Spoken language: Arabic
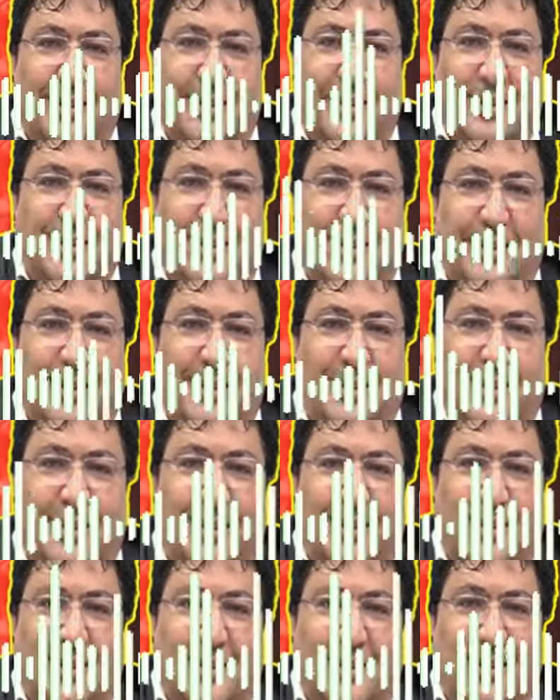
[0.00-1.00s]
الا ما
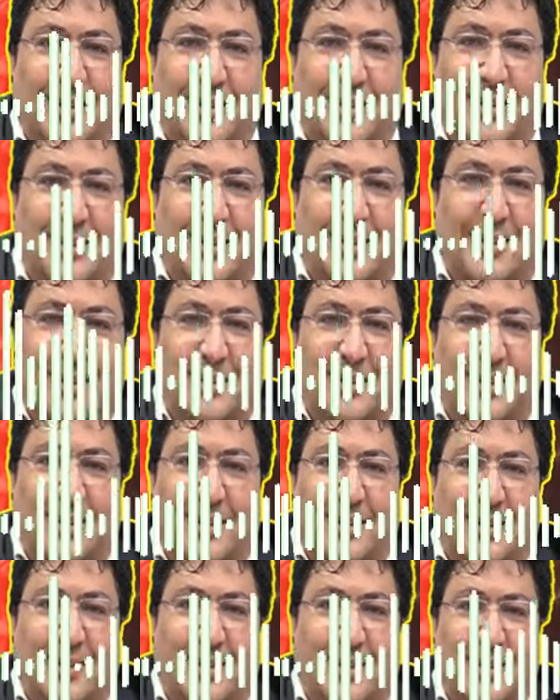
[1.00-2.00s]
قالوش تبارك الله
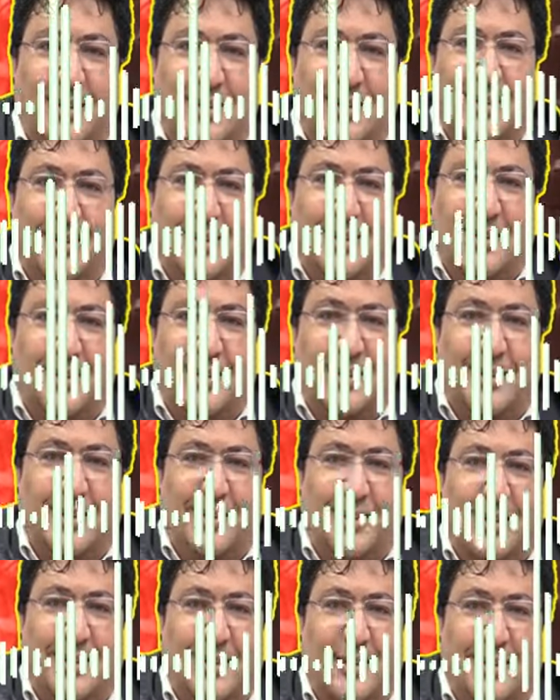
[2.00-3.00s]
واحيانا
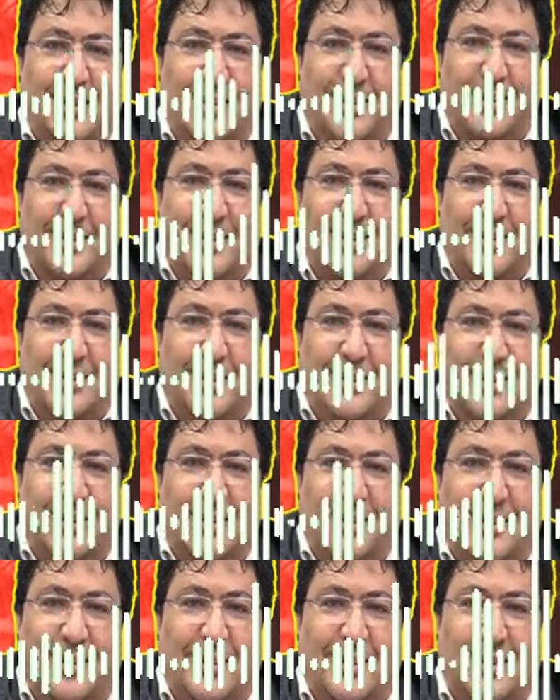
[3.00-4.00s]
قد تكون عين
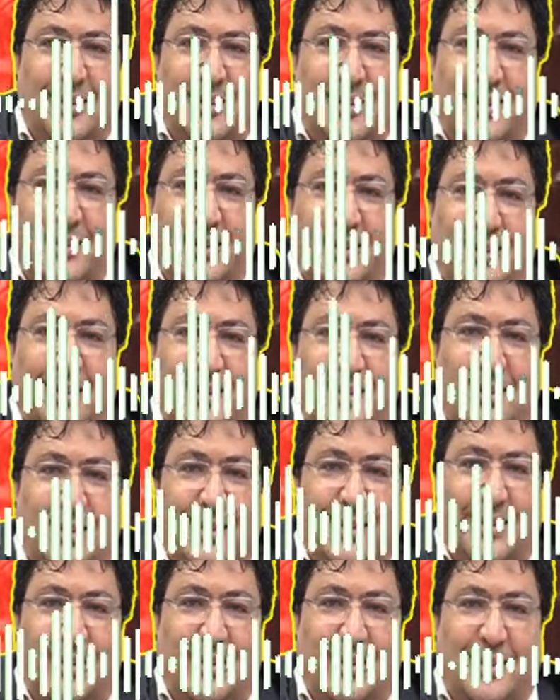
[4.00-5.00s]
الاحبه
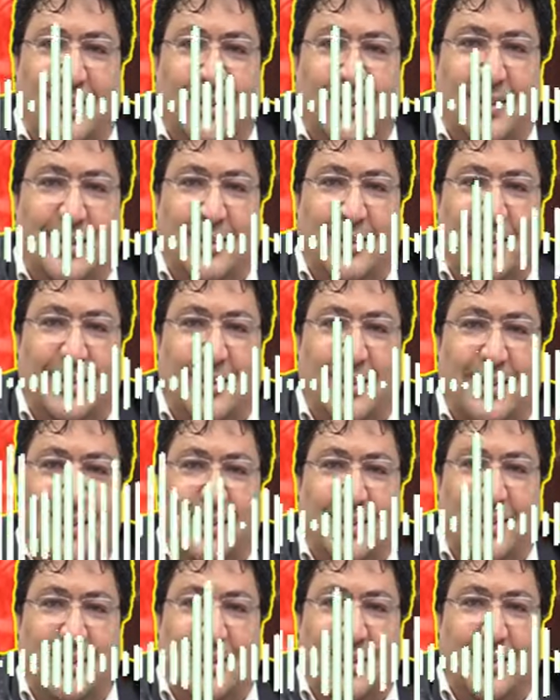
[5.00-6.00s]
العين ديال الاحباب ديالو
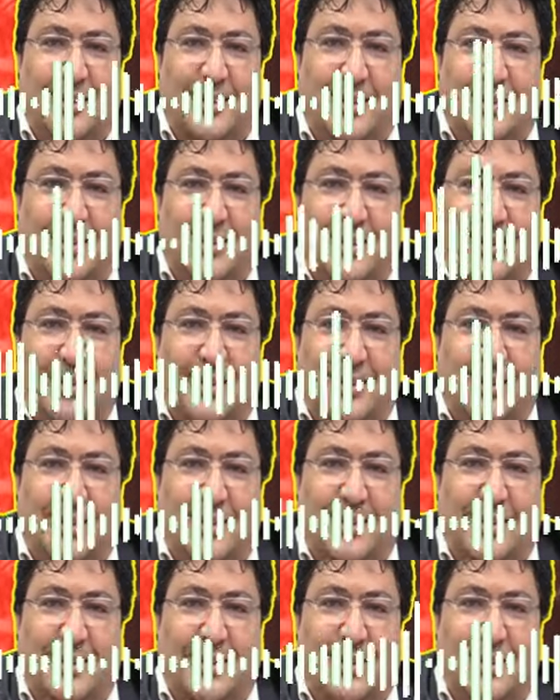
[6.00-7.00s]
ربما
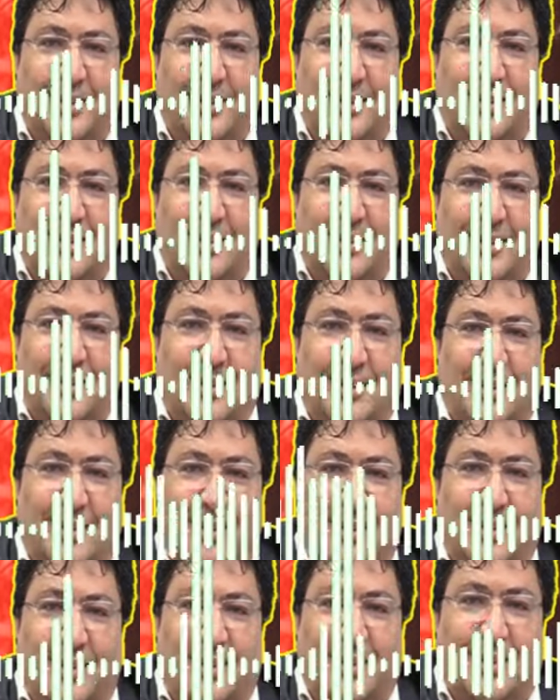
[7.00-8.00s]
يقدروا يؤذيوه
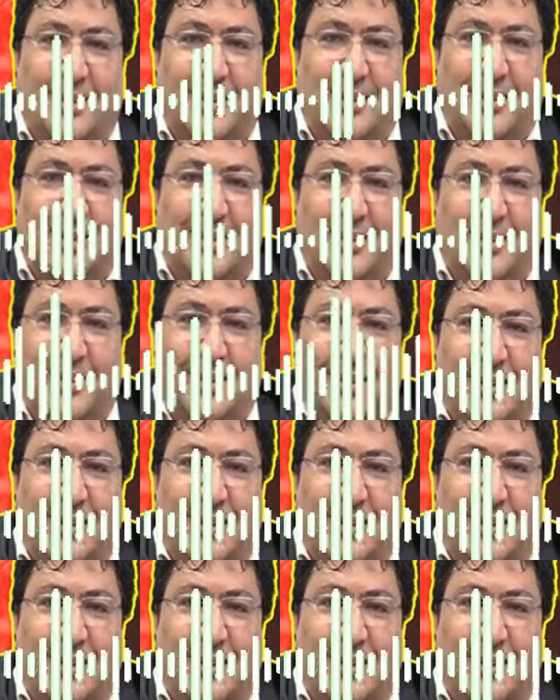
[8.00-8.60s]
لهذا